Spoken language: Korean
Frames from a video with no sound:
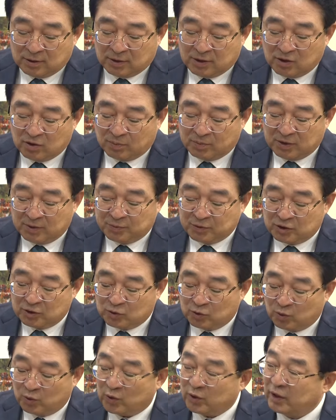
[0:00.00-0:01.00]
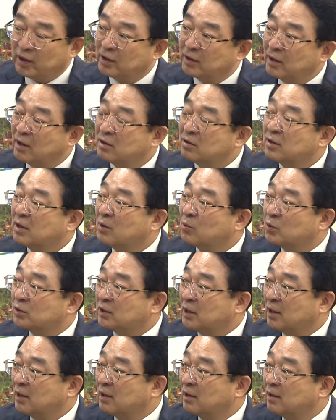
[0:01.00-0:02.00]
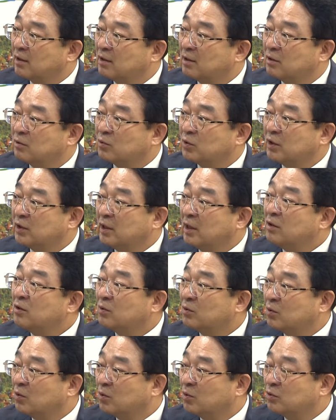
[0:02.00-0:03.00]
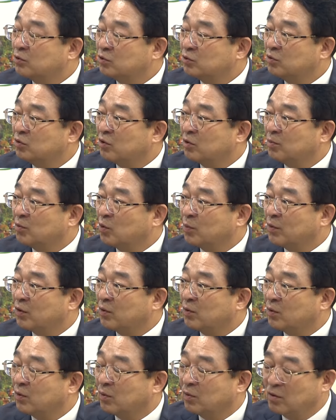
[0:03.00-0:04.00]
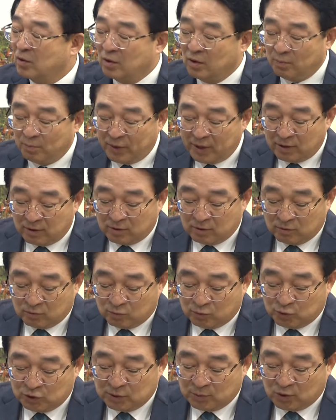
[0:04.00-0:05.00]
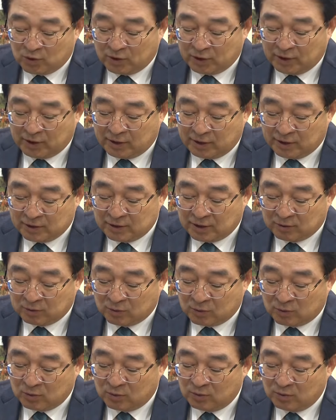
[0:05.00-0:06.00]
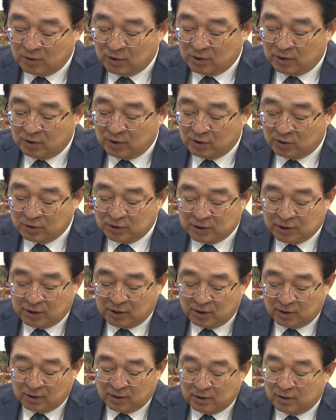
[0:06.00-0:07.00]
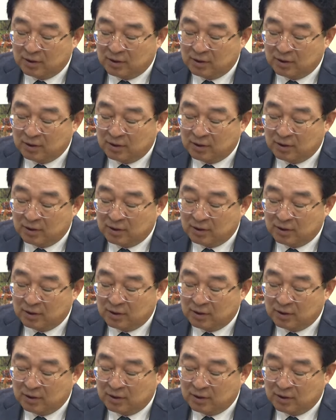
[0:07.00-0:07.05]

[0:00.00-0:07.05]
기업 입지 수요에 대응하고자 우리 내년도 준공을 목표로 190억 원의 예산으로 현재